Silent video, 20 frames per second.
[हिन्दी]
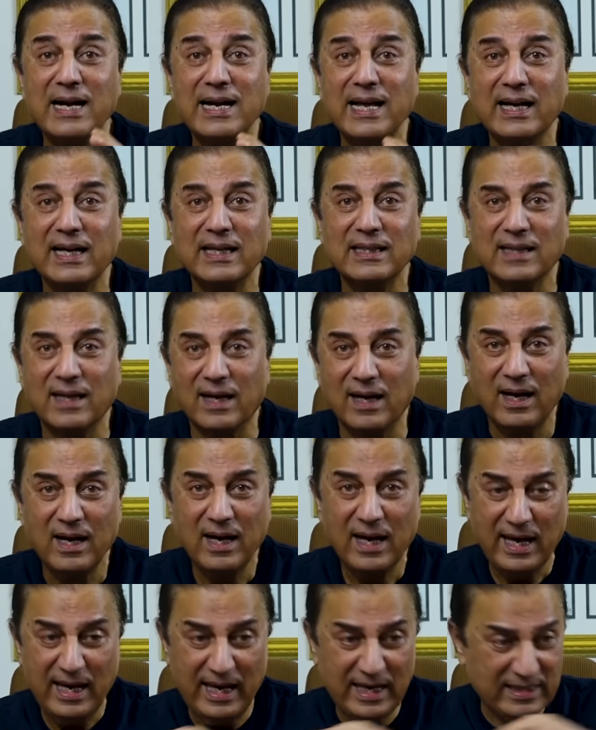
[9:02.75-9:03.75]
अंडे की तरह
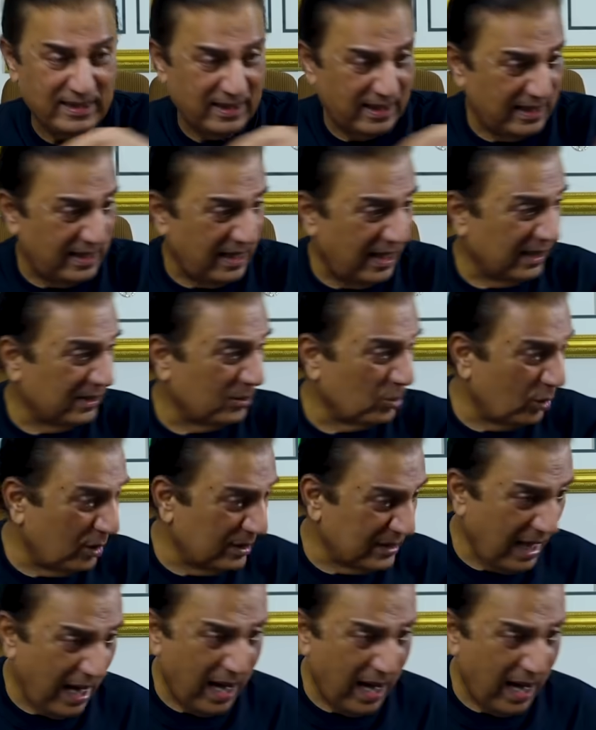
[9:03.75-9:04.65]
एक जगह जाके थोड़ा